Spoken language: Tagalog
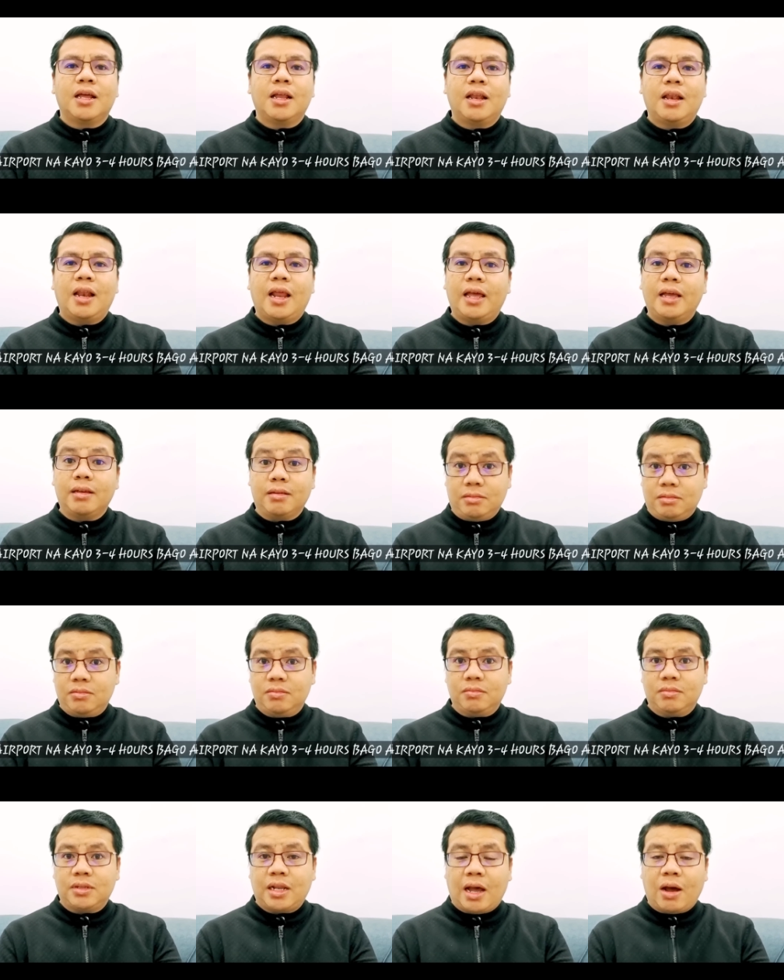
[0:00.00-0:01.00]
like
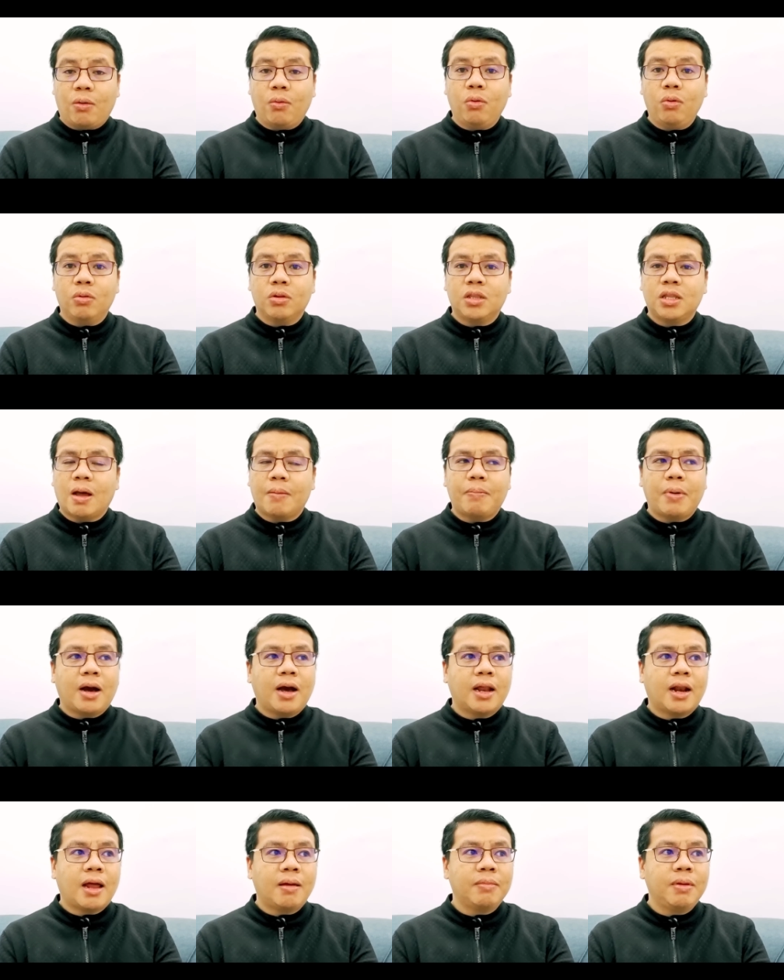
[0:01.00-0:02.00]
now,
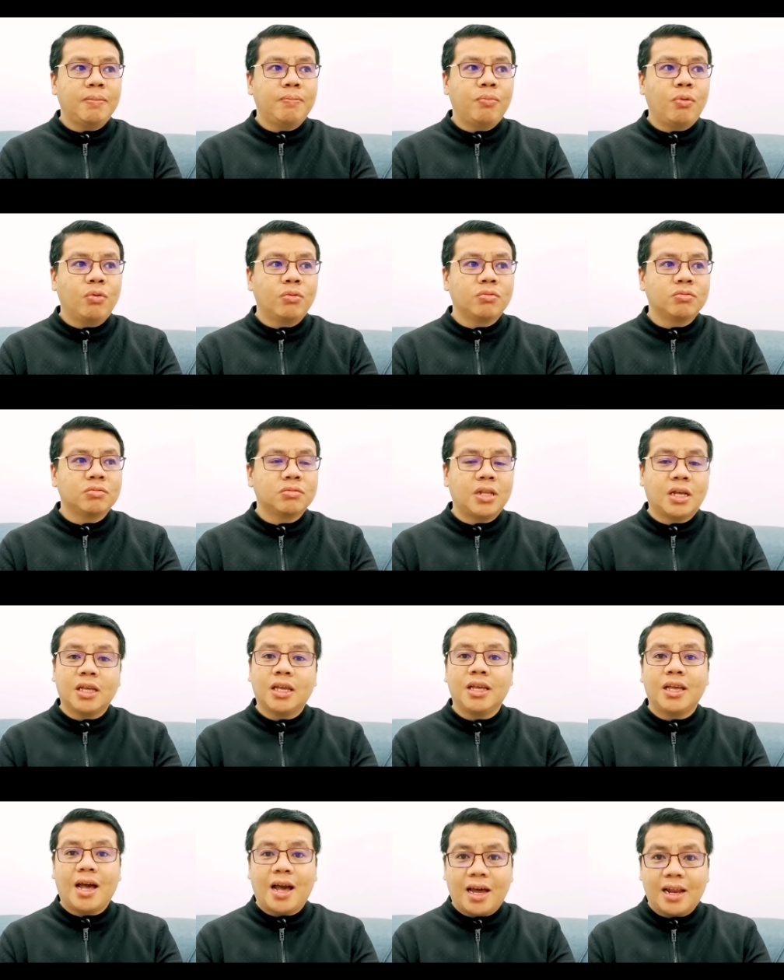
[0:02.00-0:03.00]
napakarami pong
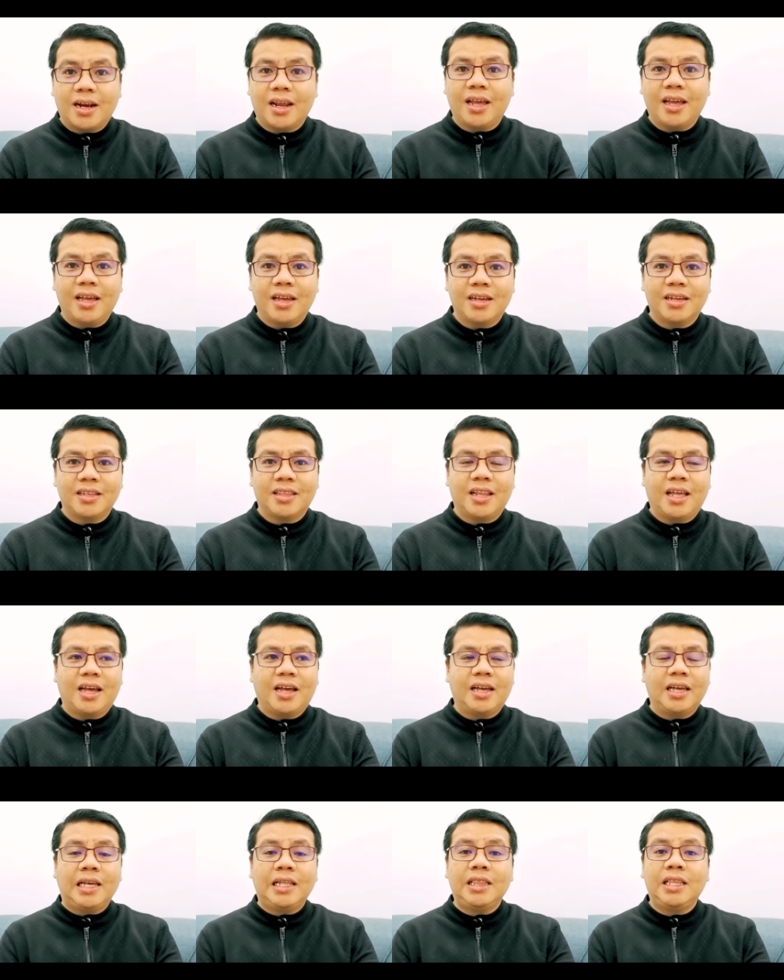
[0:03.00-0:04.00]
nangyayari
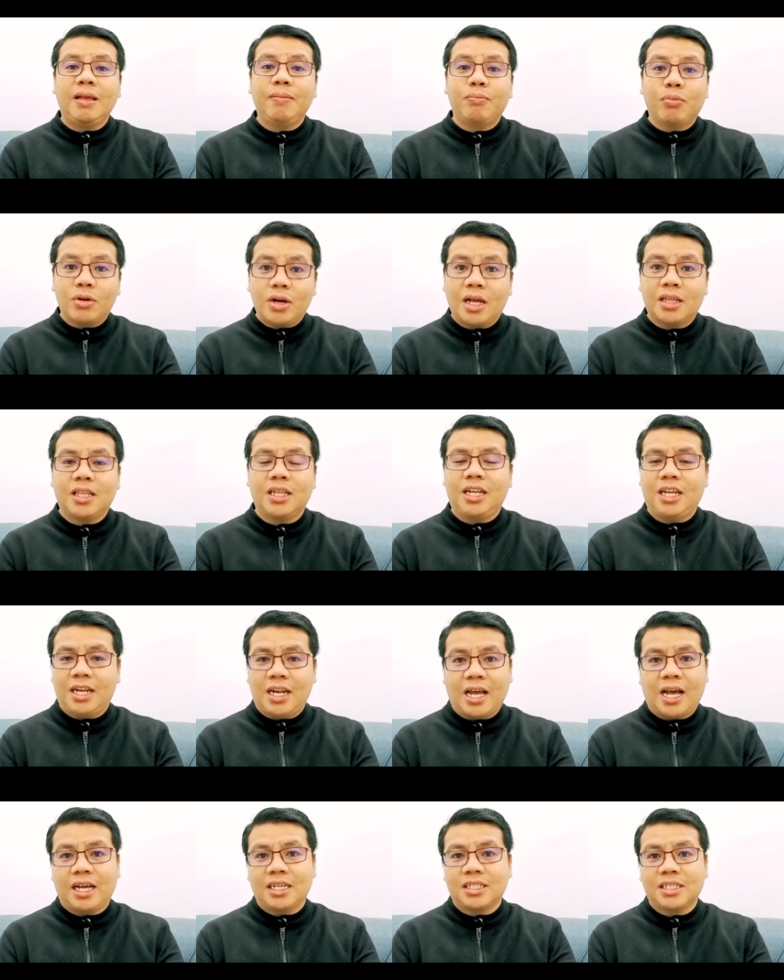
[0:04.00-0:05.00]
na hindi po natin
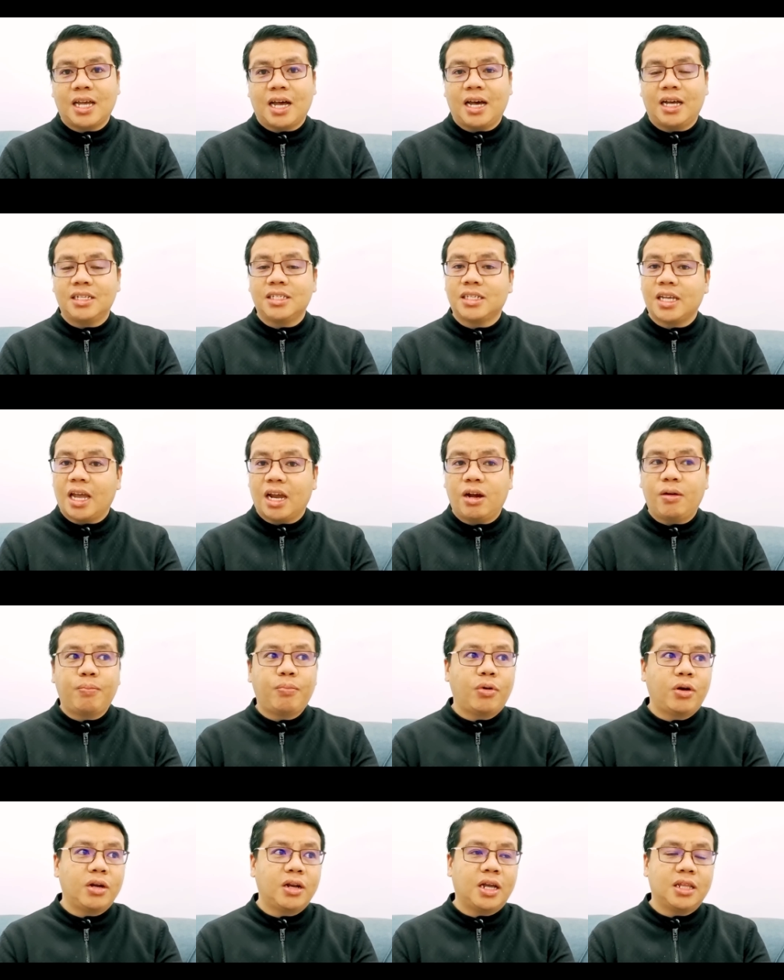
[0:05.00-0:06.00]
inaasahan sa
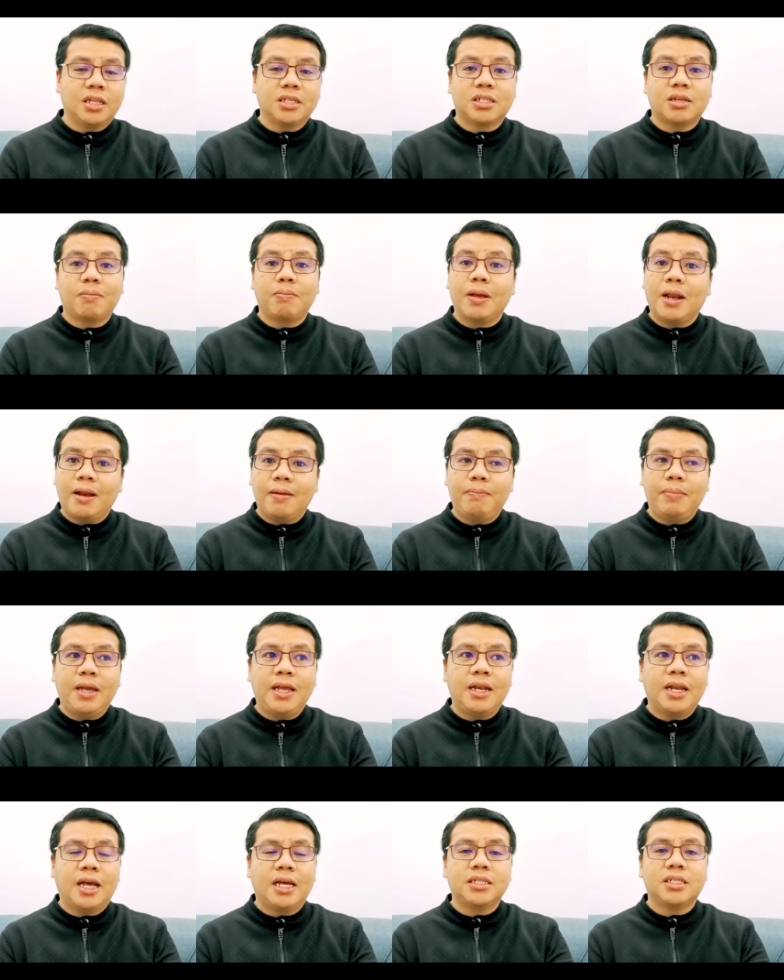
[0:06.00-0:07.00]
airport natin sa
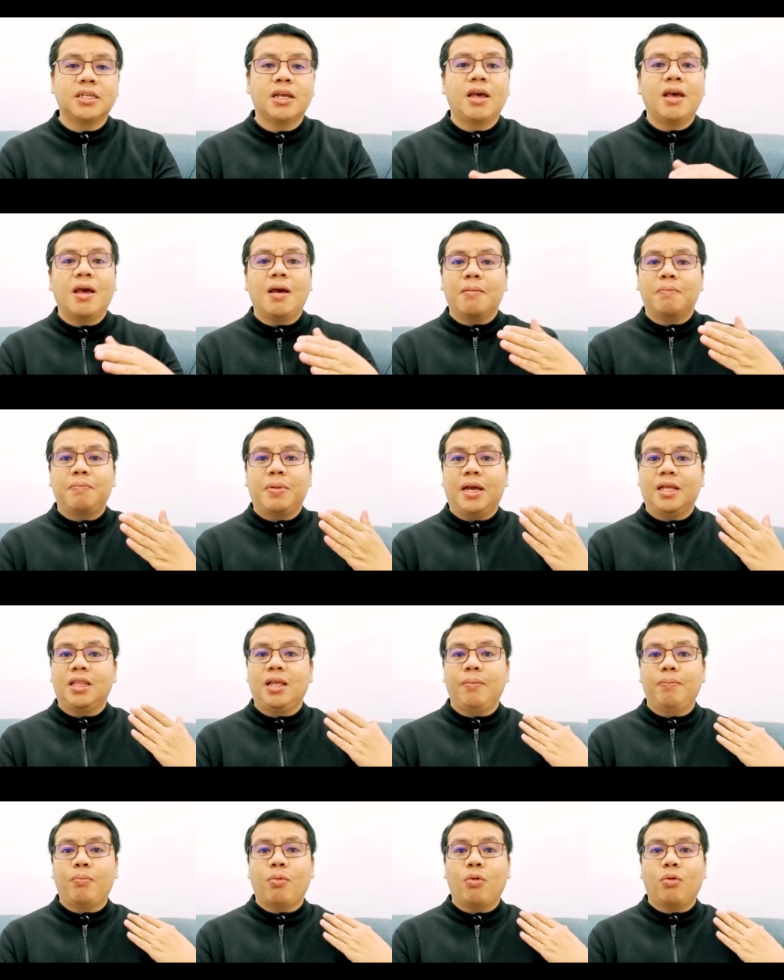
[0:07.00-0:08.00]
Pilipinas.
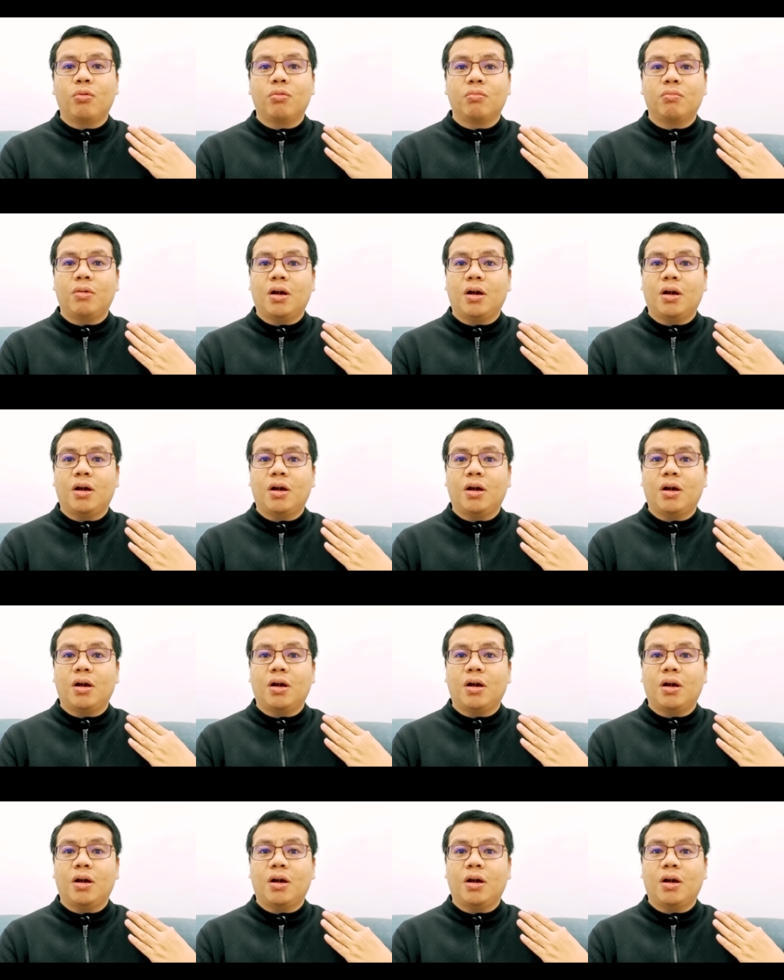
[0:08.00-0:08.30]
Pwede pong